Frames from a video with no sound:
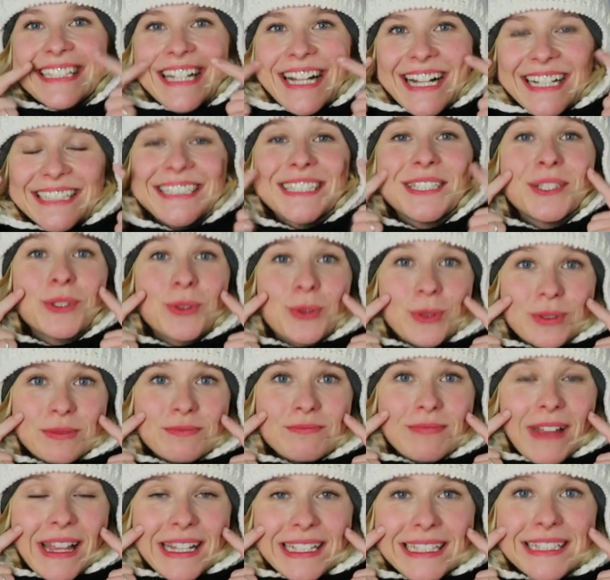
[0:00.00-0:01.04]
ja, diese
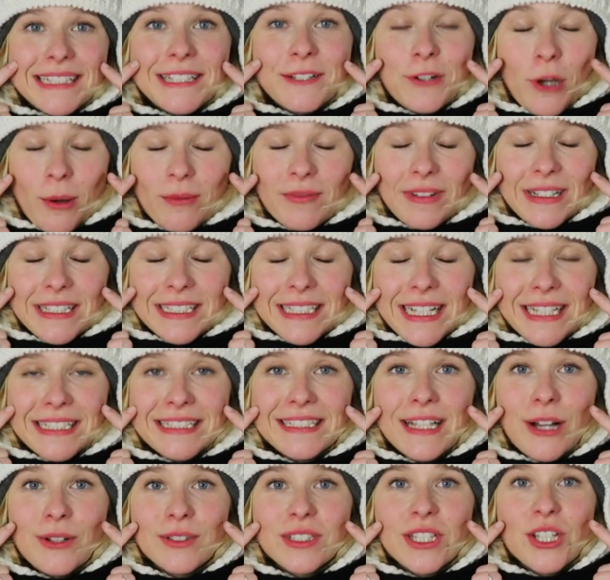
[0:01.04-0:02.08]
roten Bäckchen, die kommen, weil ich gerade
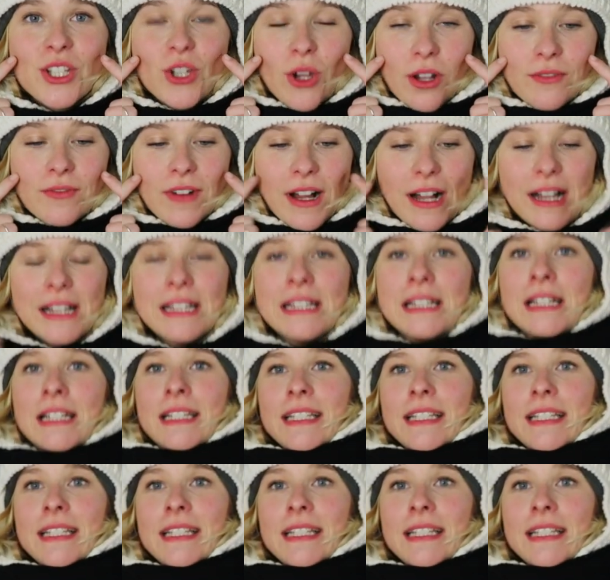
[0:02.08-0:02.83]
draußen joggen war.